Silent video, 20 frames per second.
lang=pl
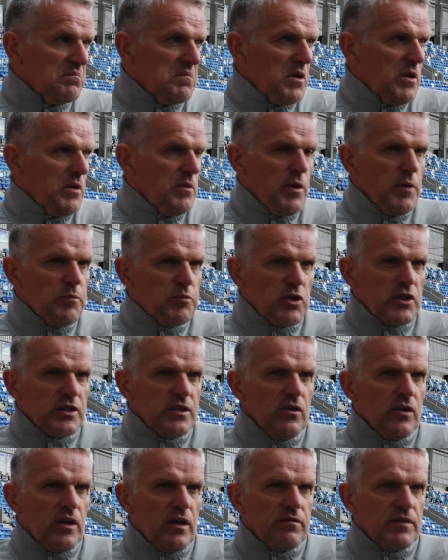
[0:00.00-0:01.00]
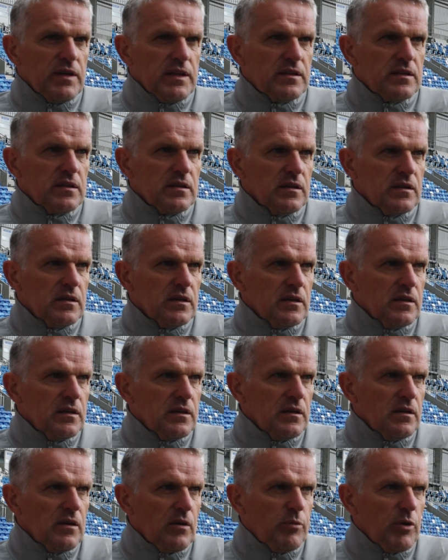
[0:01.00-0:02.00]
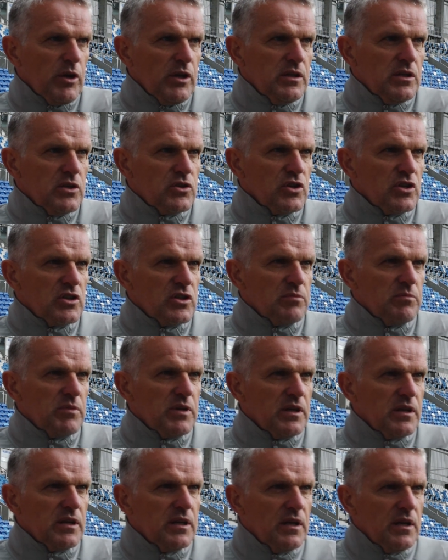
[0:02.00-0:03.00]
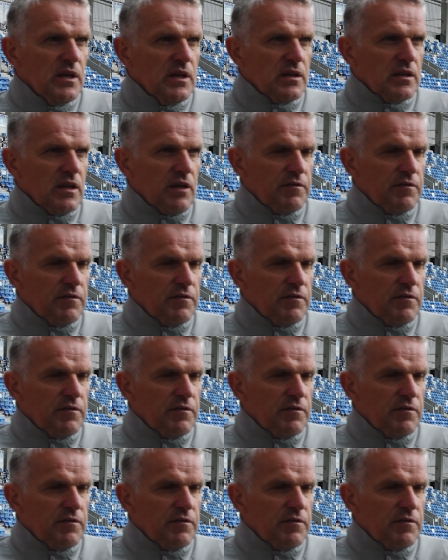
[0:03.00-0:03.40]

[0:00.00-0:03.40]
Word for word: i, i przy stole, więc obojętnie czy jedziemy na